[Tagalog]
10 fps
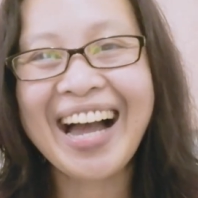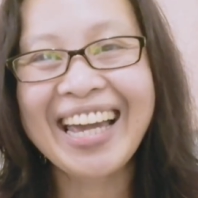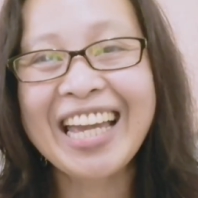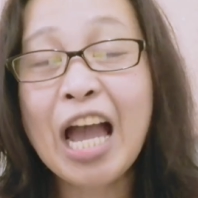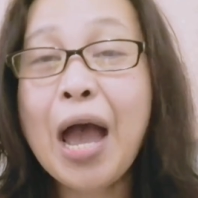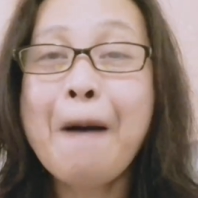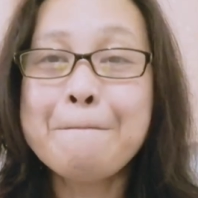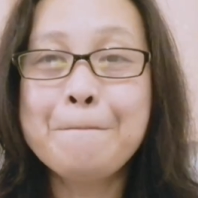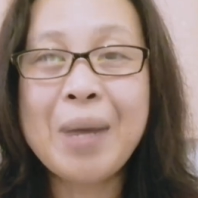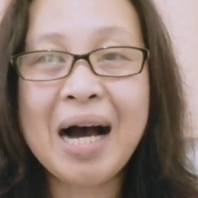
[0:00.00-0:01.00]
aking
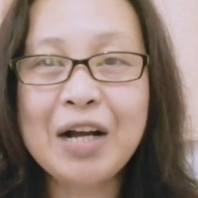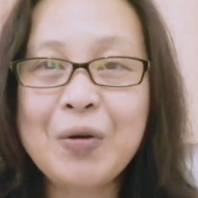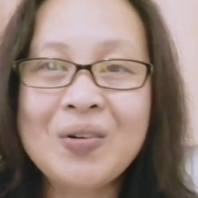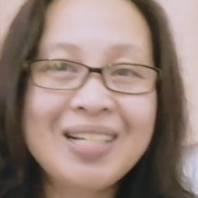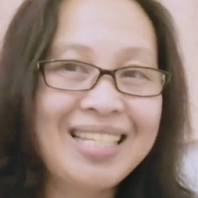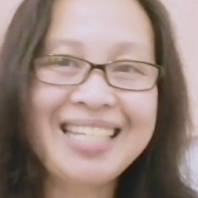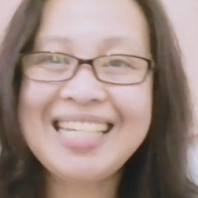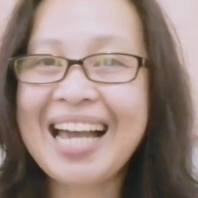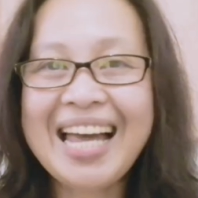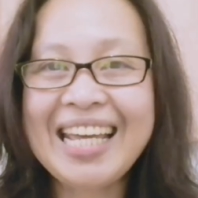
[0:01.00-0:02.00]
bagong
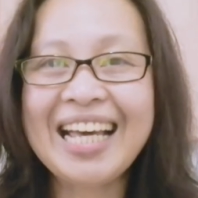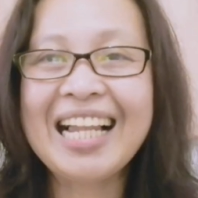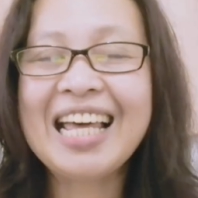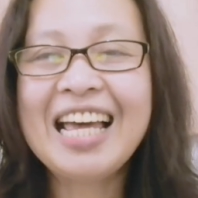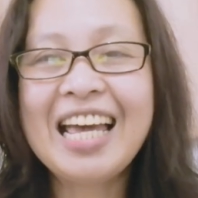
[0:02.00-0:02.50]
channel.